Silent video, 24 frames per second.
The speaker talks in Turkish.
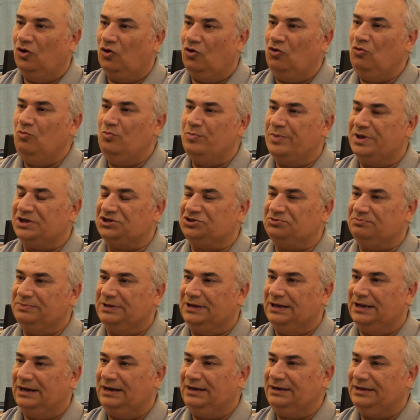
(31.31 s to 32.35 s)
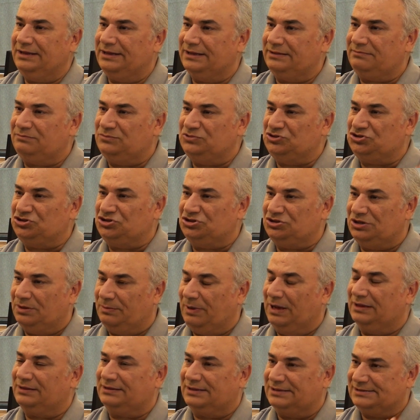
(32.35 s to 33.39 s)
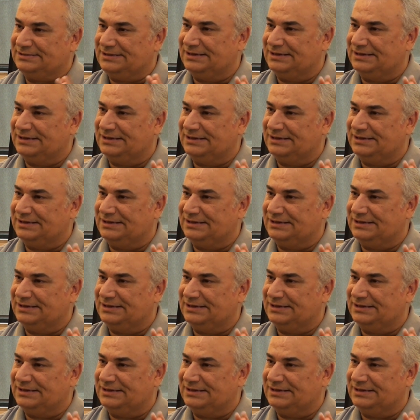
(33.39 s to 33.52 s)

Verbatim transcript: 15 milyar 70 hatta